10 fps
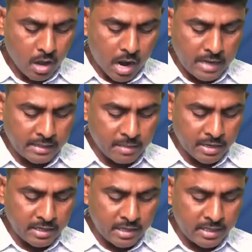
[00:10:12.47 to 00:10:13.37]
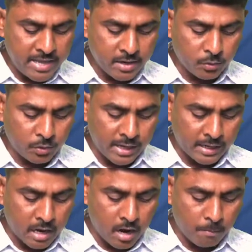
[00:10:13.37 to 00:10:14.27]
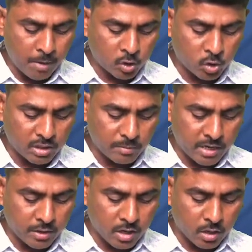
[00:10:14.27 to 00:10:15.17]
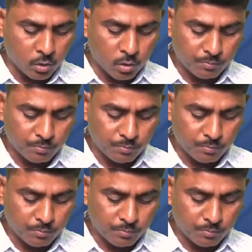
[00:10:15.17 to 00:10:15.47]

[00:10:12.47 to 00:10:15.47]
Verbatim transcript: అట్టిది మరి ఏదైనను లేక పరిశుద్ధమైనదిగాను